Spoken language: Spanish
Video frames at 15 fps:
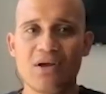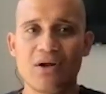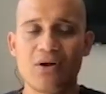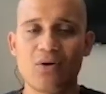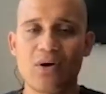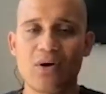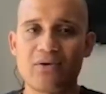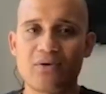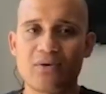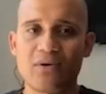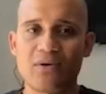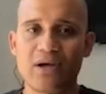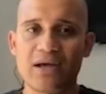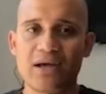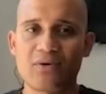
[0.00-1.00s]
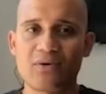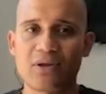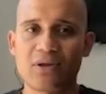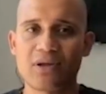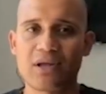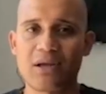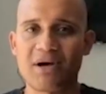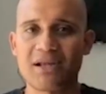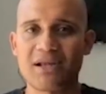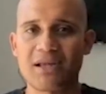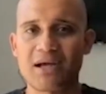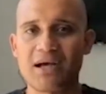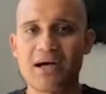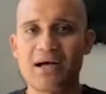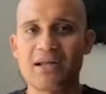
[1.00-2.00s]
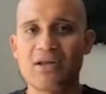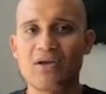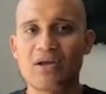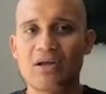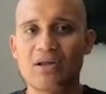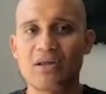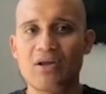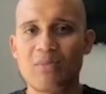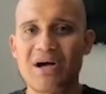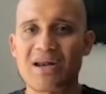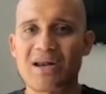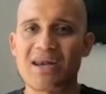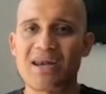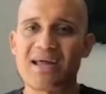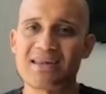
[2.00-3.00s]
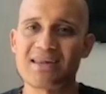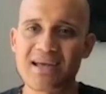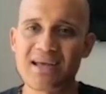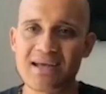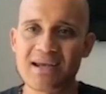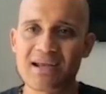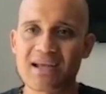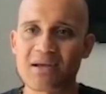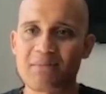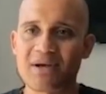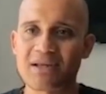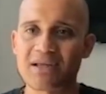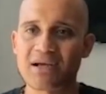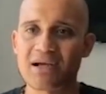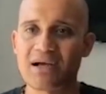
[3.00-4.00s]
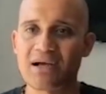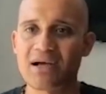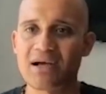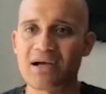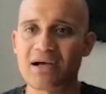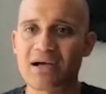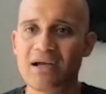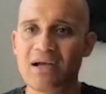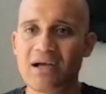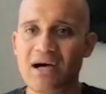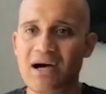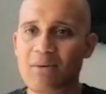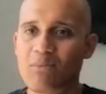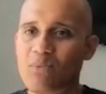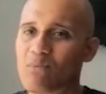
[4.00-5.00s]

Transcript: los años el año en que matan a neomarlander Neomar Lander, en que matan a, a,